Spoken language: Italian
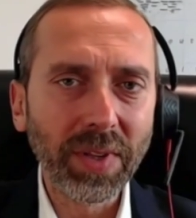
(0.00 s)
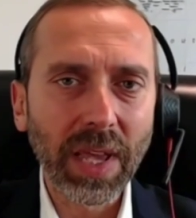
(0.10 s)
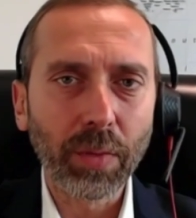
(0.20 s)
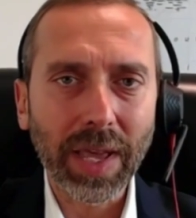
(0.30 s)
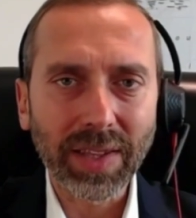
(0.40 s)
Noi
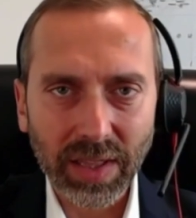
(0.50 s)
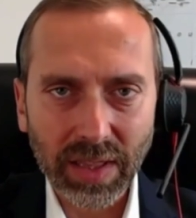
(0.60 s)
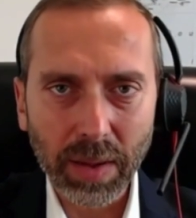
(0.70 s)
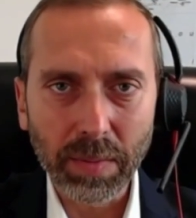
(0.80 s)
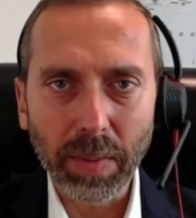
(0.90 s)
pensiamo che a
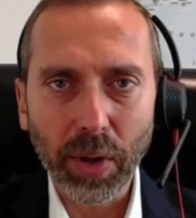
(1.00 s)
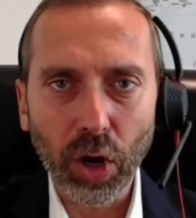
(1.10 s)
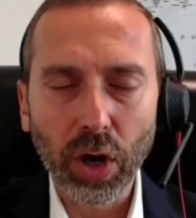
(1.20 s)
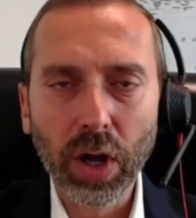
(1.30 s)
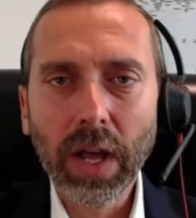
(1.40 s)
settembre
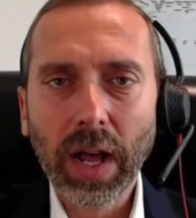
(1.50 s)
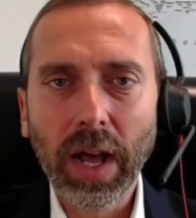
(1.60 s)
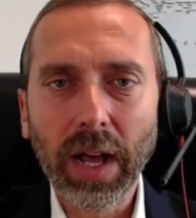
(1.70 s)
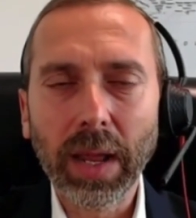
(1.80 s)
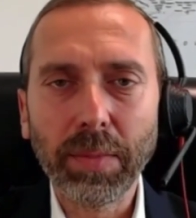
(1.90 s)
però
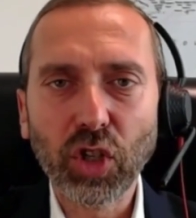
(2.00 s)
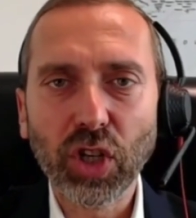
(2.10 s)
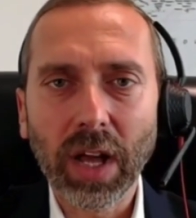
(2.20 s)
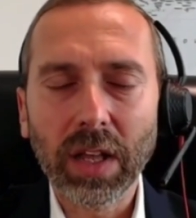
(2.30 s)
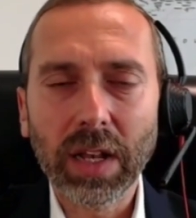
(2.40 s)
eh, la,
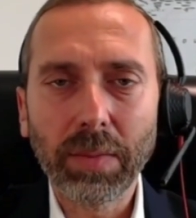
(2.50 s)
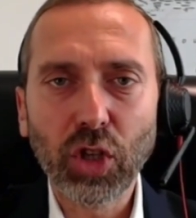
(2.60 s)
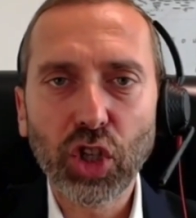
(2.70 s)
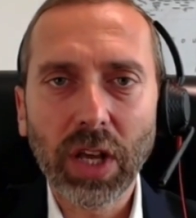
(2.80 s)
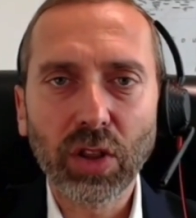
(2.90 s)
BCE, la,
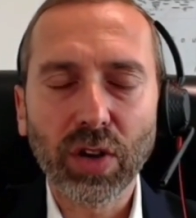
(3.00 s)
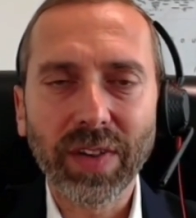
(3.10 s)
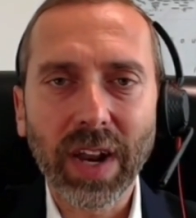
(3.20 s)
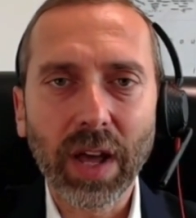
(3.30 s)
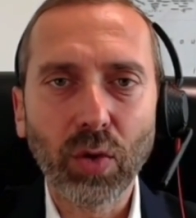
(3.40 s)
BCE,
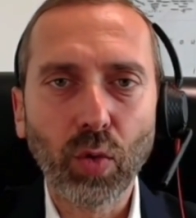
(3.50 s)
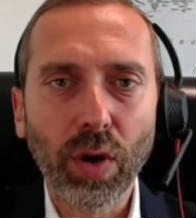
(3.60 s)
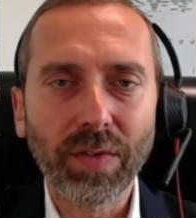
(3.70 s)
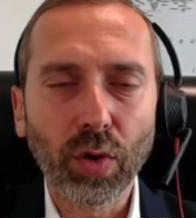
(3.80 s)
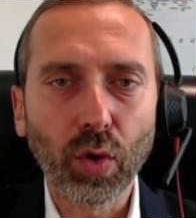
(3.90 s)
troverà
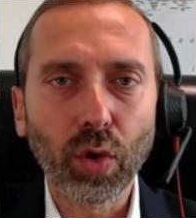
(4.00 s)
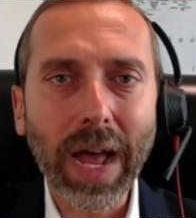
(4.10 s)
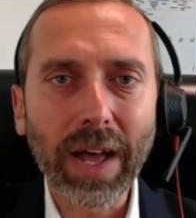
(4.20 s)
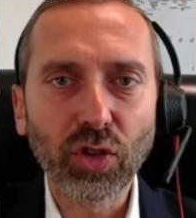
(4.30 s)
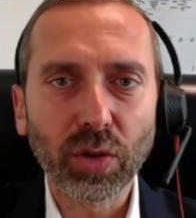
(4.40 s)
nuovo
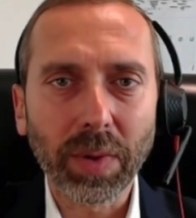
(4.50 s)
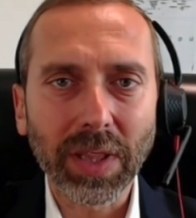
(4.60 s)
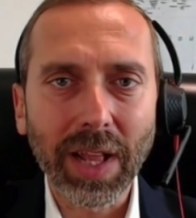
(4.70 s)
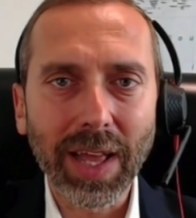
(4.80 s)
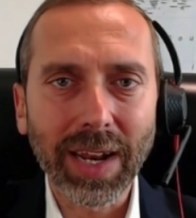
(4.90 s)
coraggio
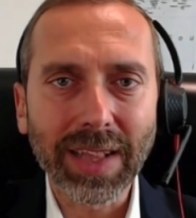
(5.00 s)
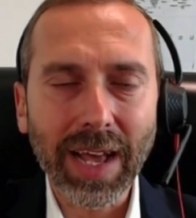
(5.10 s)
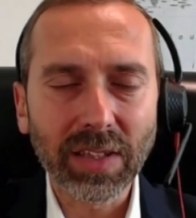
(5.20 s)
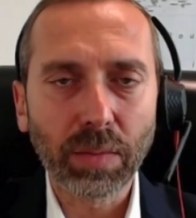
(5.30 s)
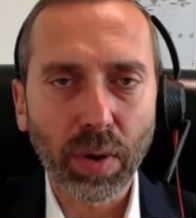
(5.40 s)
per tagliare i
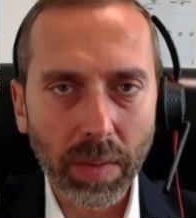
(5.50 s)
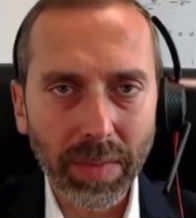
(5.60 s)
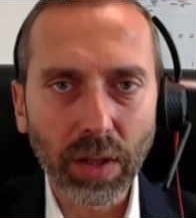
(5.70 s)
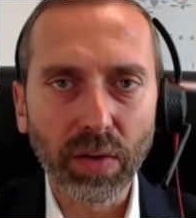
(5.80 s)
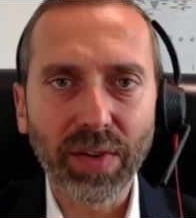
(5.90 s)
tassi,
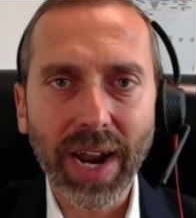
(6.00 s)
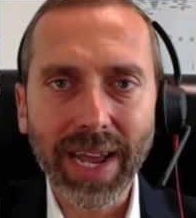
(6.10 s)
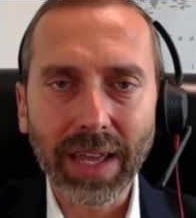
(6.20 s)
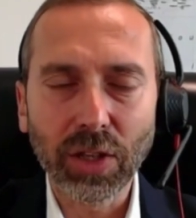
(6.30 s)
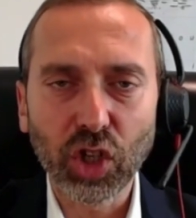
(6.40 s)
probabilmente lo
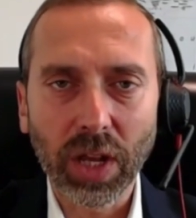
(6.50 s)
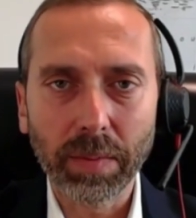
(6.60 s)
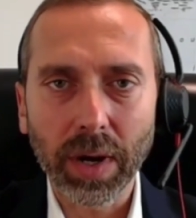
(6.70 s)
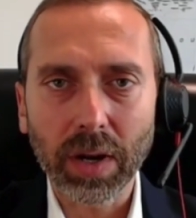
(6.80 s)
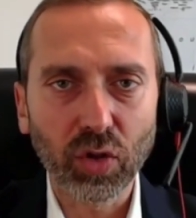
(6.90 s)
farà anche a
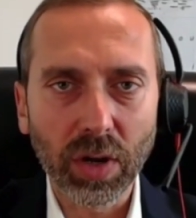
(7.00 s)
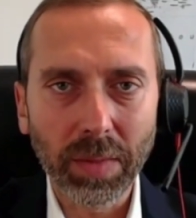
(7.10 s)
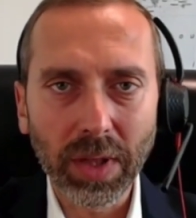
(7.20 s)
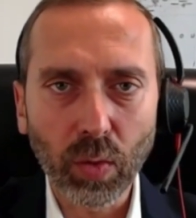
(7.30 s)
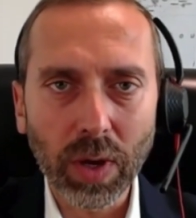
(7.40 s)
dicembre.
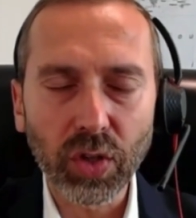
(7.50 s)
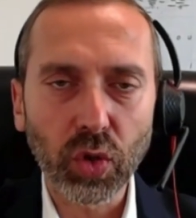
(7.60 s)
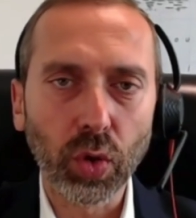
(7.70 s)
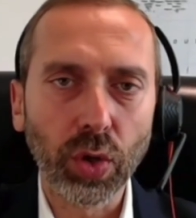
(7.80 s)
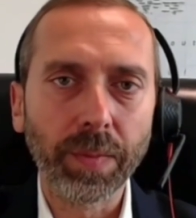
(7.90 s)
Ragionamenti quali
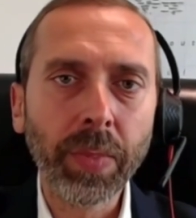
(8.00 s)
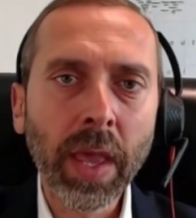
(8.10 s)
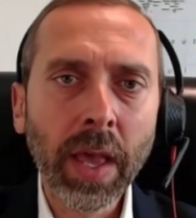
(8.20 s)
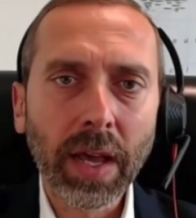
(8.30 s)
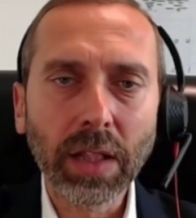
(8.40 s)
sono?
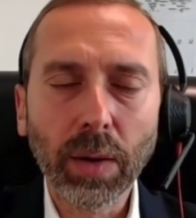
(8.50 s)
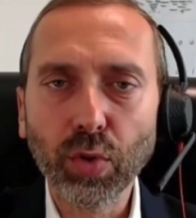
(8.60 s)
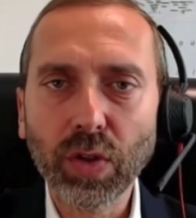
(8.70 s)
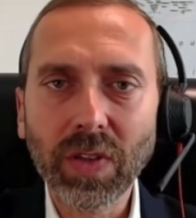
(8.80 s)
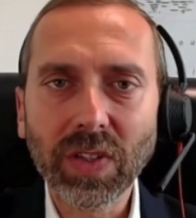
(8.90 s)
Che da
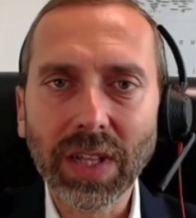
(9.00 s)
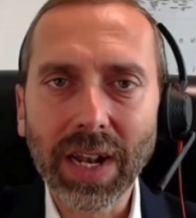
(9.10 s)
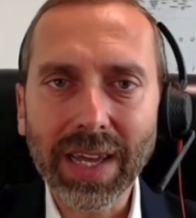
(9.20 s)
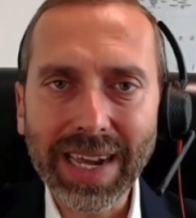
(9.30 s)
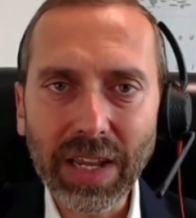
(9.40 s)
un punto di vista
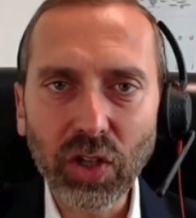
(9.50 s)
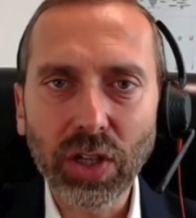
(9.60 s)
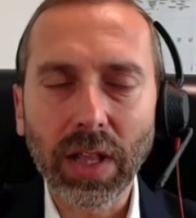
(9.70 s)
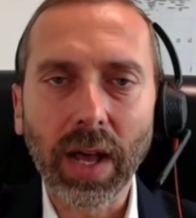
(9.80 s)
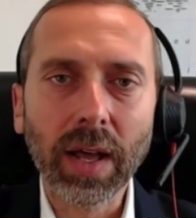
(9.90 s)
della
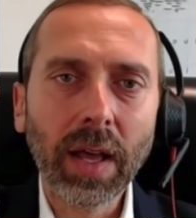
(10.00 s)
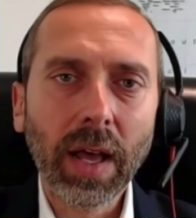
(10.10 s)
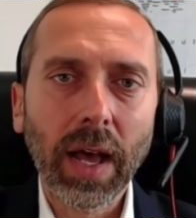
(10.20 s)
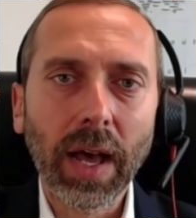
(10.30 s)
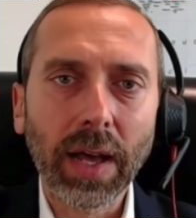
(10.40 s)
crescita,
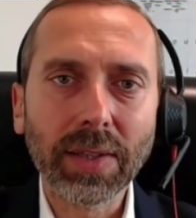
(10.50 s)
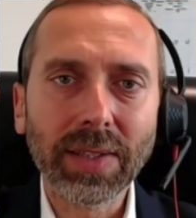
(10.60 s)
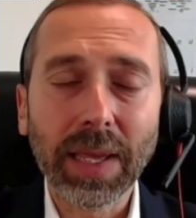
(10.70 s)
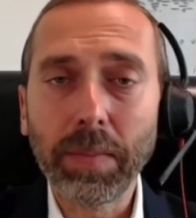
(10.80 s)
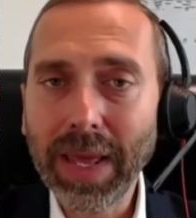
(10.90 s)
eh,
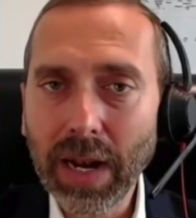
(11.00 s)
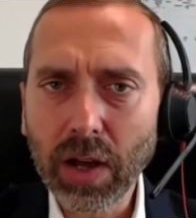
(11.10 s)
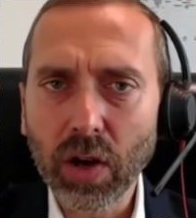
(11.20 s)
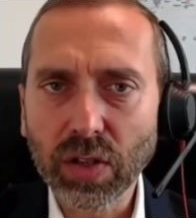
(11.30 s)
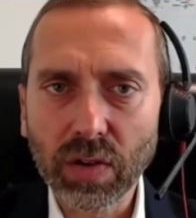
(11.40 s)

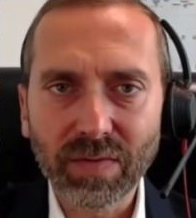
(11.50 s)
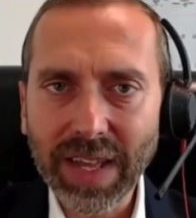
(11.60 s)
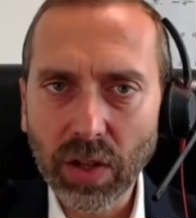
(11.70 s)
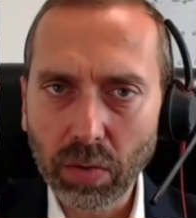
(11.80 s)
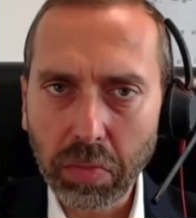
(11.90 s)
sebbene le cose non
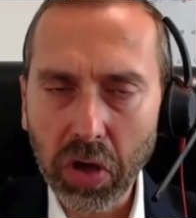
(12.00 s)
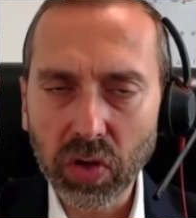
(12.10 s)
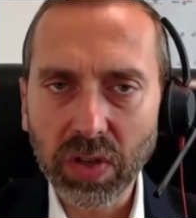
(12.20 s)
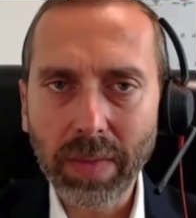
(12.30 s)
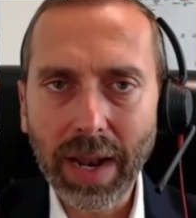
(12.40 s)
vadano
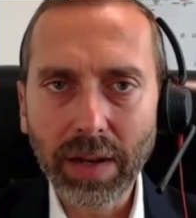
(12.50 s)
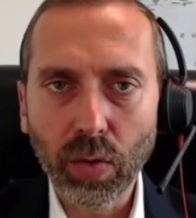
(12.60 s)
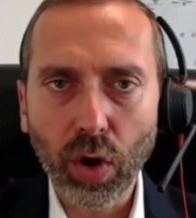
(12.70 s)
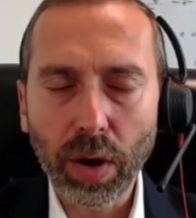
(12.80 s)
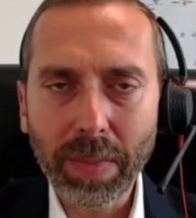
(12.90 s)
poi così male
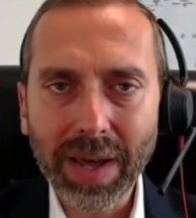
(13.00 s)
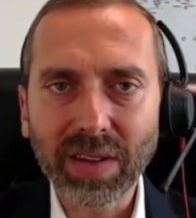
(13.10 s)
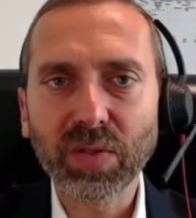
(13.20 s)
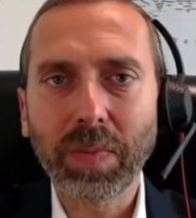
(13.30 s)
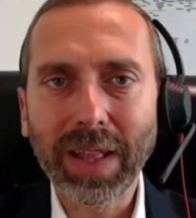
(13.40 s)
in Europa
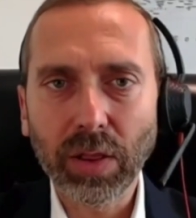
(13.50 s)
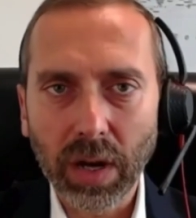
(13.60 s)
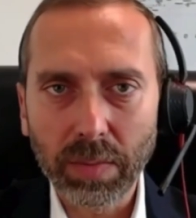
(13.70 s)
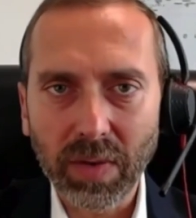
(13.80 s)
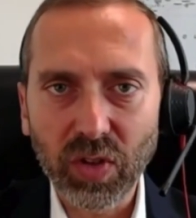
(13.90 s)

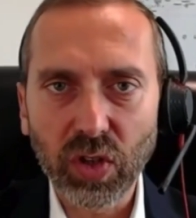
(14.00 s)
rispetto alle